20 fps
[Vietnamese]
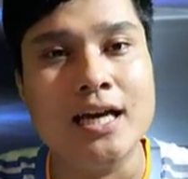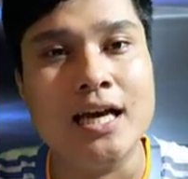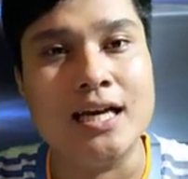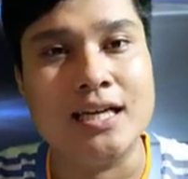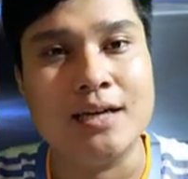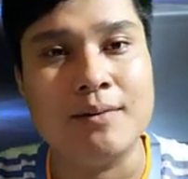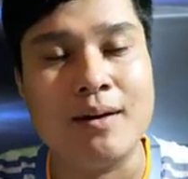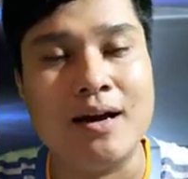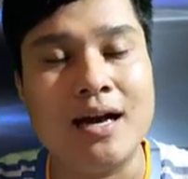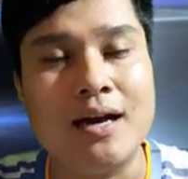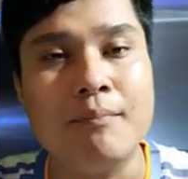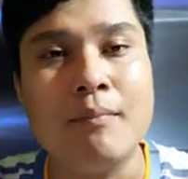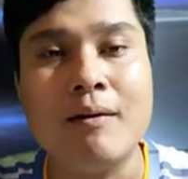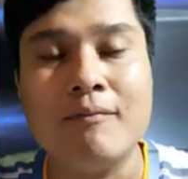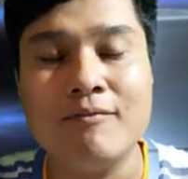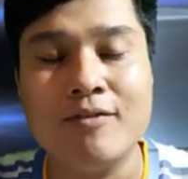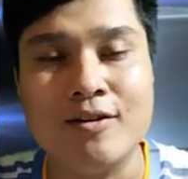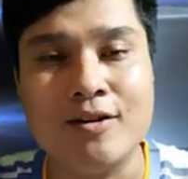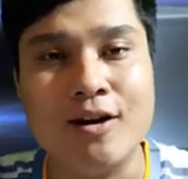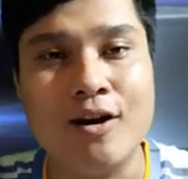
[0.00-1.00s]
thì các bạn hãy
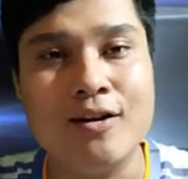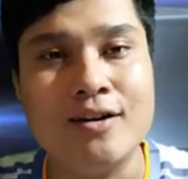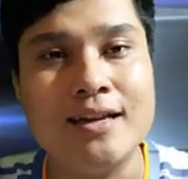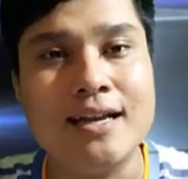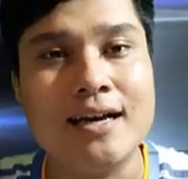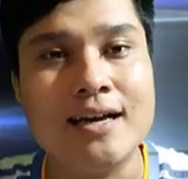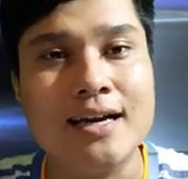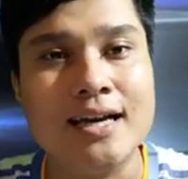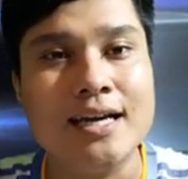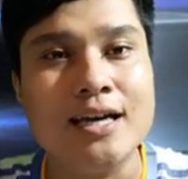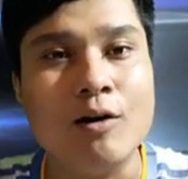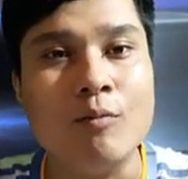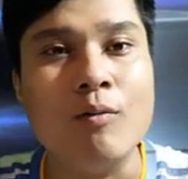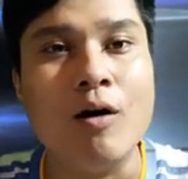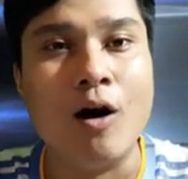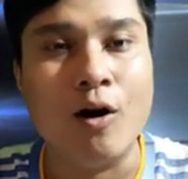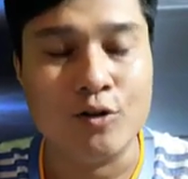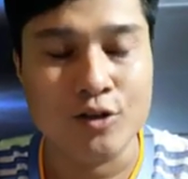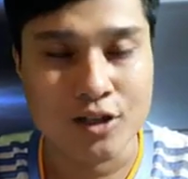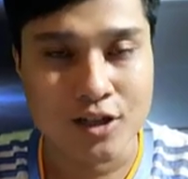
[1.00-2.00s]
bấm vào đó đăng ký ủng
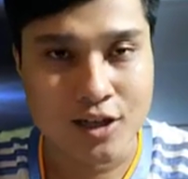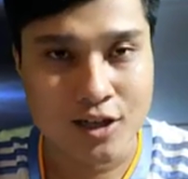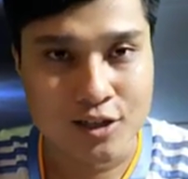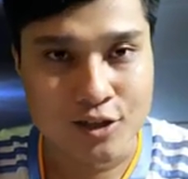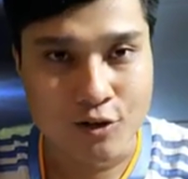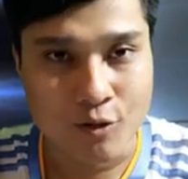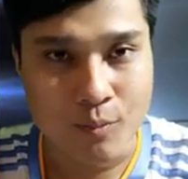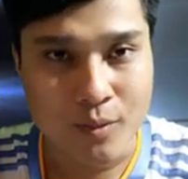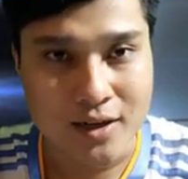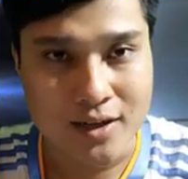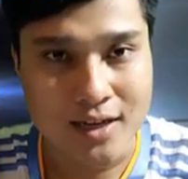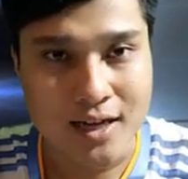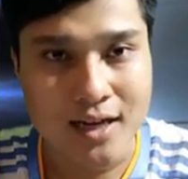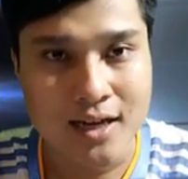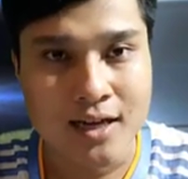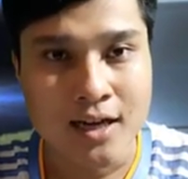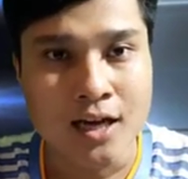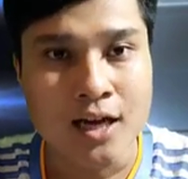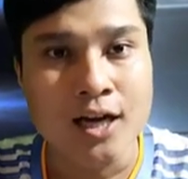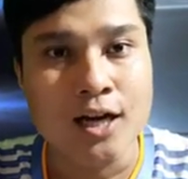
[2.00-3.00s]
hộ cho kênh của mình nhé
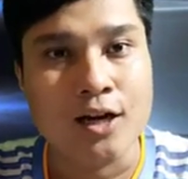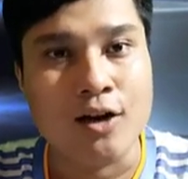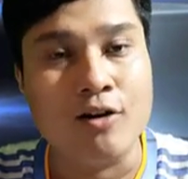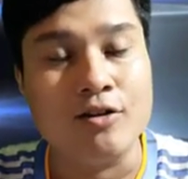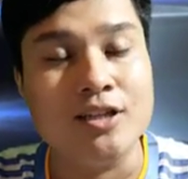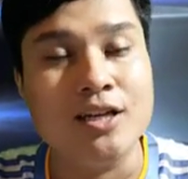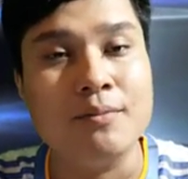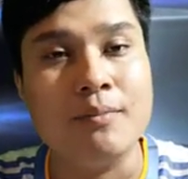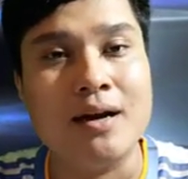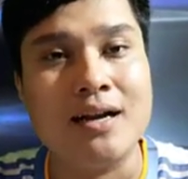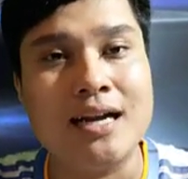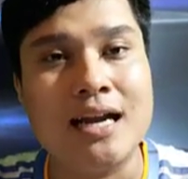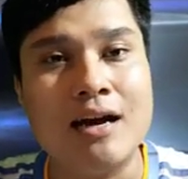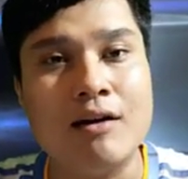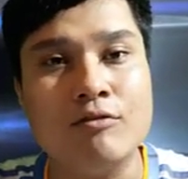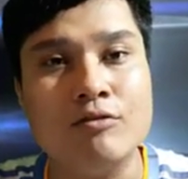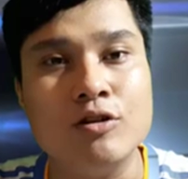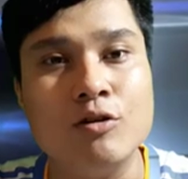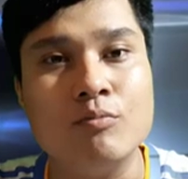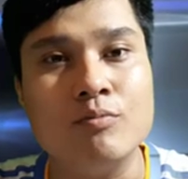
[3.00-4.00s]
còn nếu bạn
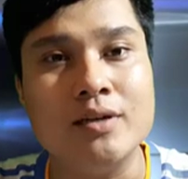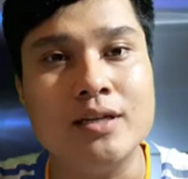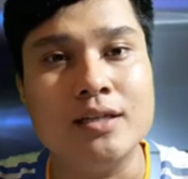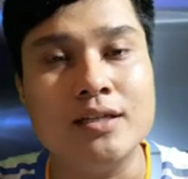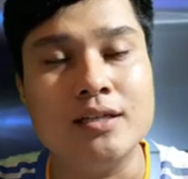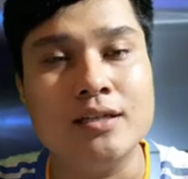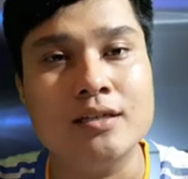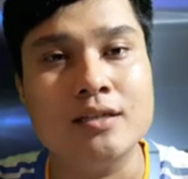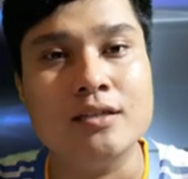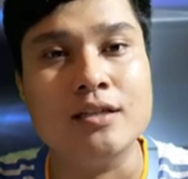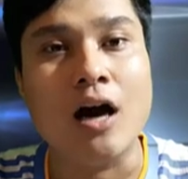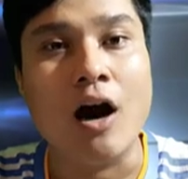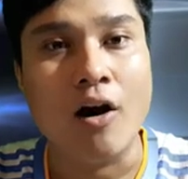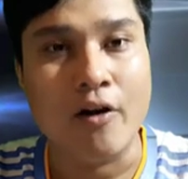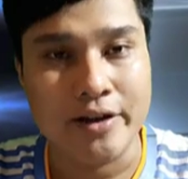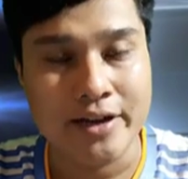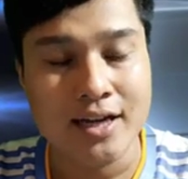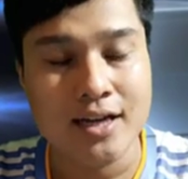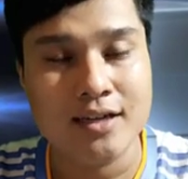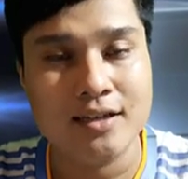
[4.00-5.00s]
nào dùng điện
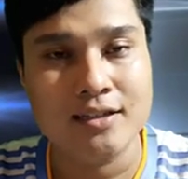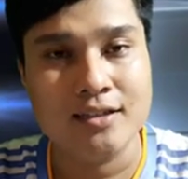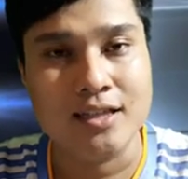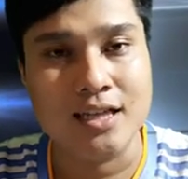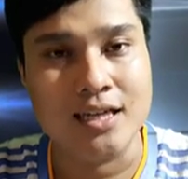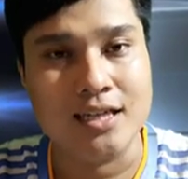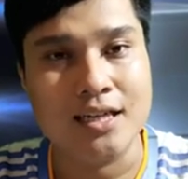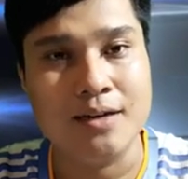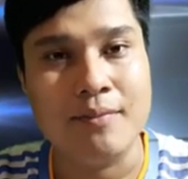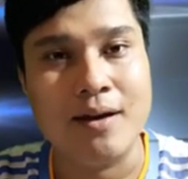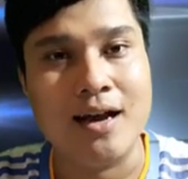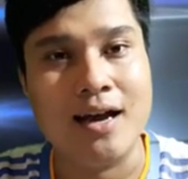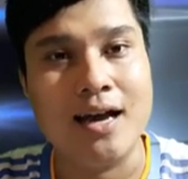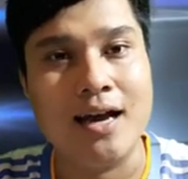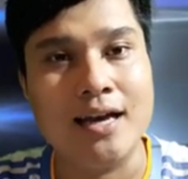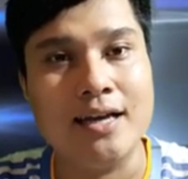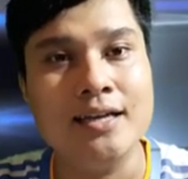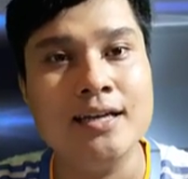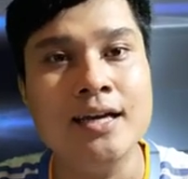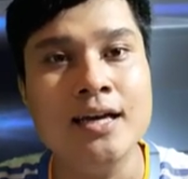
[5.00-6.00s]
thoại á, thì các bạn
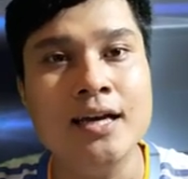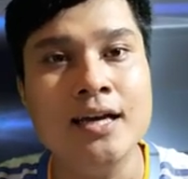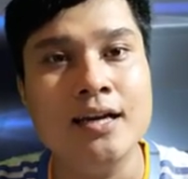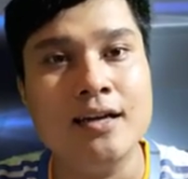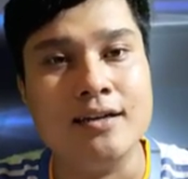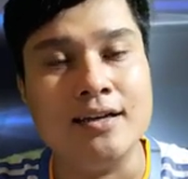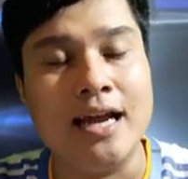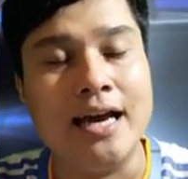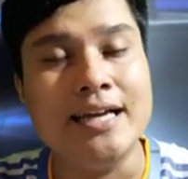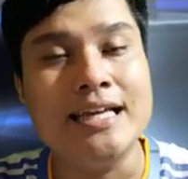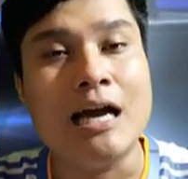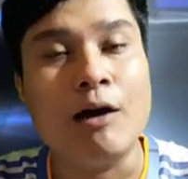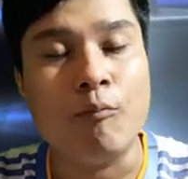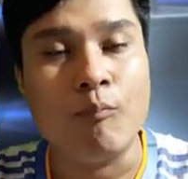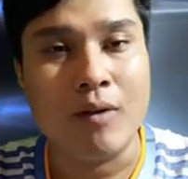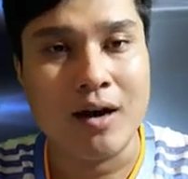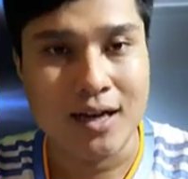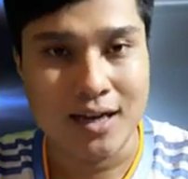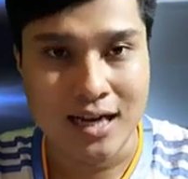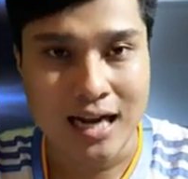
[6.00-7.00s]
hãy để dọc
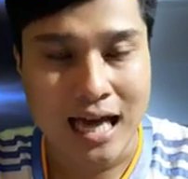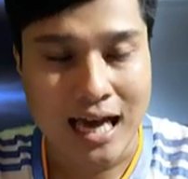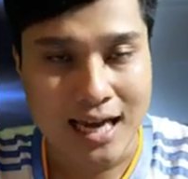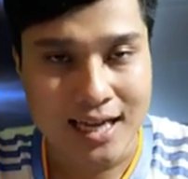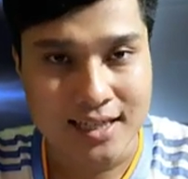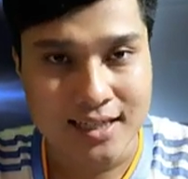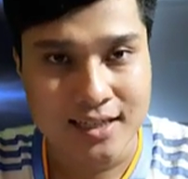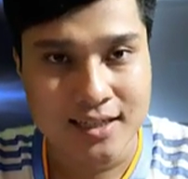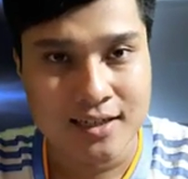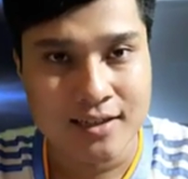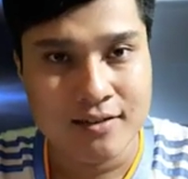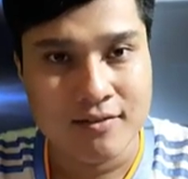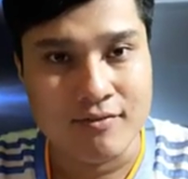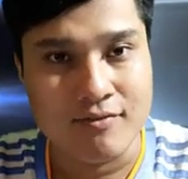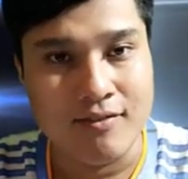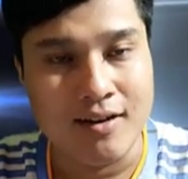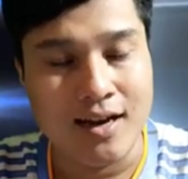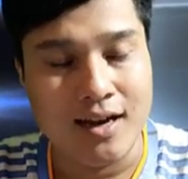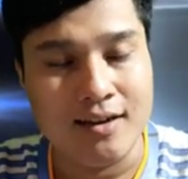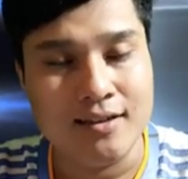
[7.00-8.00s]
màn hình lại
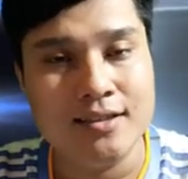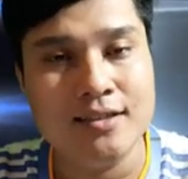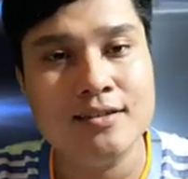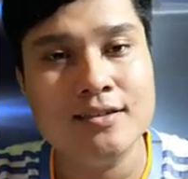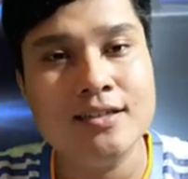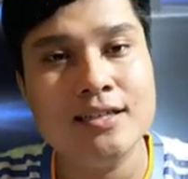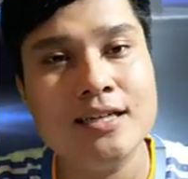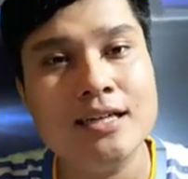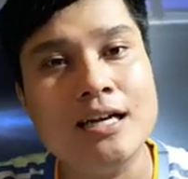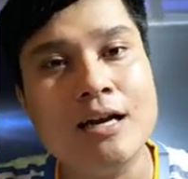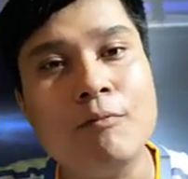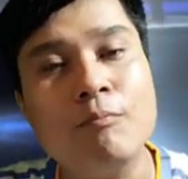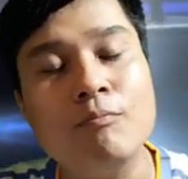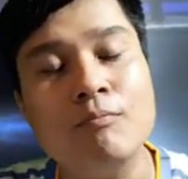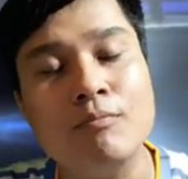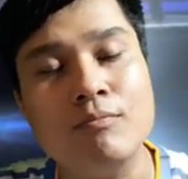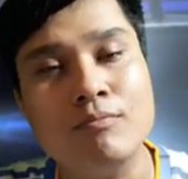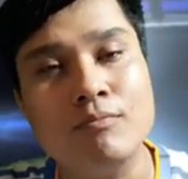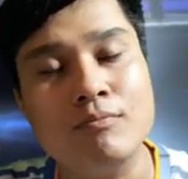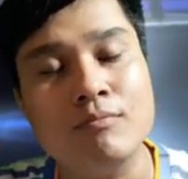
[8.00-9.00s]
và ở dưới góc
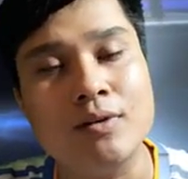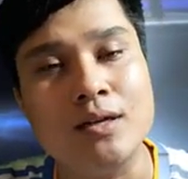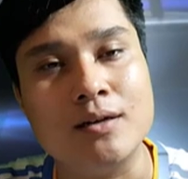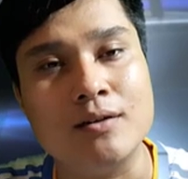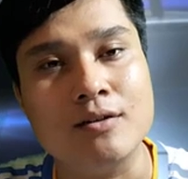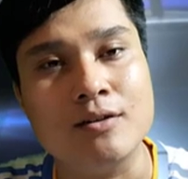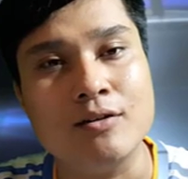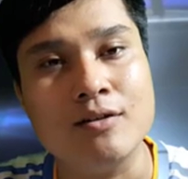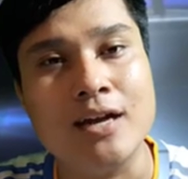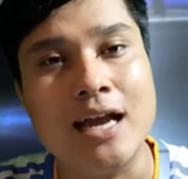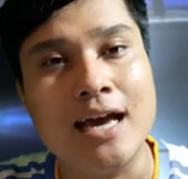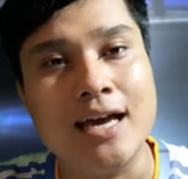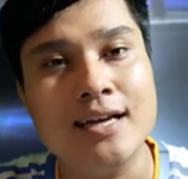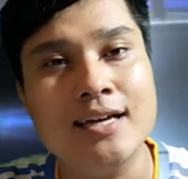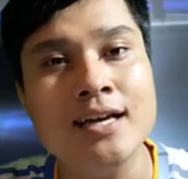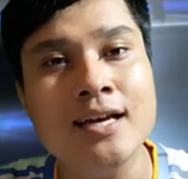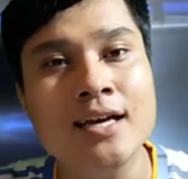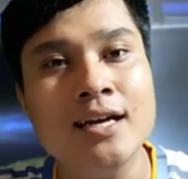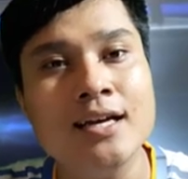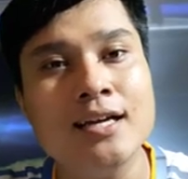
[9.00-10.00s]
mình có để
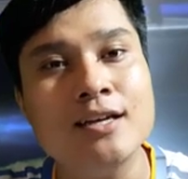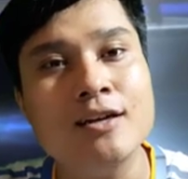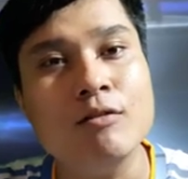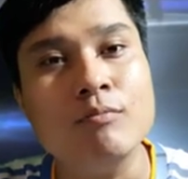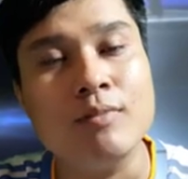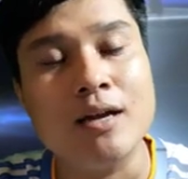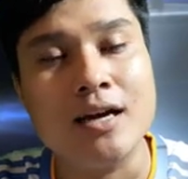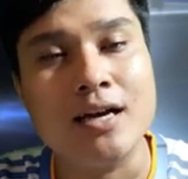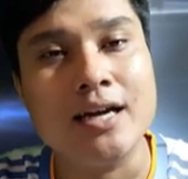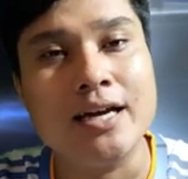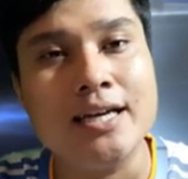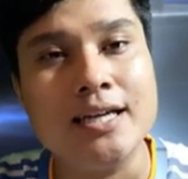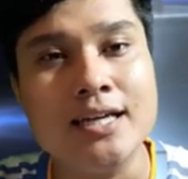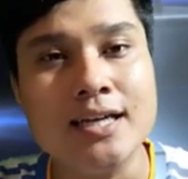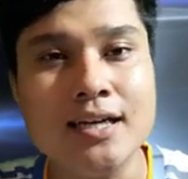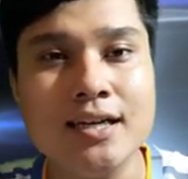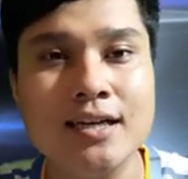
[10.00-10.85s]
nút đăng ký